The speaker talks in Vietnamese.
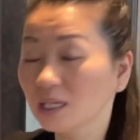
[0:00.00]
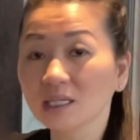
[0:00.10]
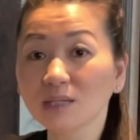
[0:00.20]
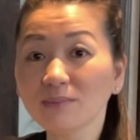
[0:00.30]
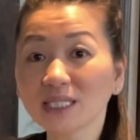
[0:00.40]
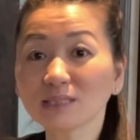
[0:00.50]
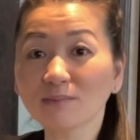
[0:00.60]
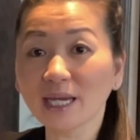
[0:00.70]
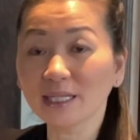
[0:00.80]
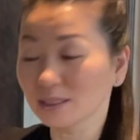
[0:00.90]
nó miền sập
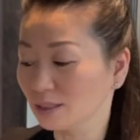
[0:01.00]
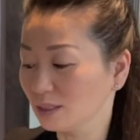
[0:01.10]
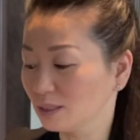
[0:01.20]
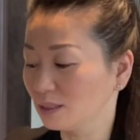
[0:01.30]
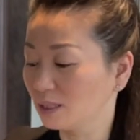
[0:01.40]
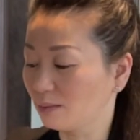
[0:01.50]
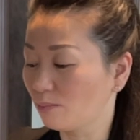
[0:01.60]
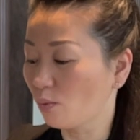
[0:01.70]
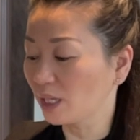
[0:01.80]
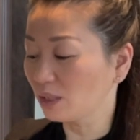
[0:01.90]
bay nó lơ
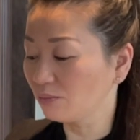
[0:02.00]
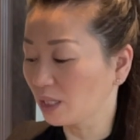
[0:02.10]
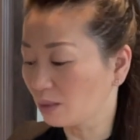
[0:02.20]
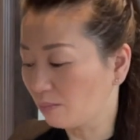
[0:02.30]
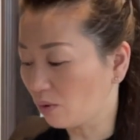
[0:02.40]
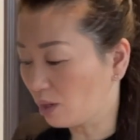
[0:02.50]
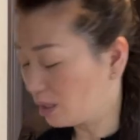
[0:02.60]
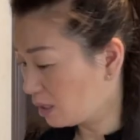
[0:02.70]
mòn nó về là bỏ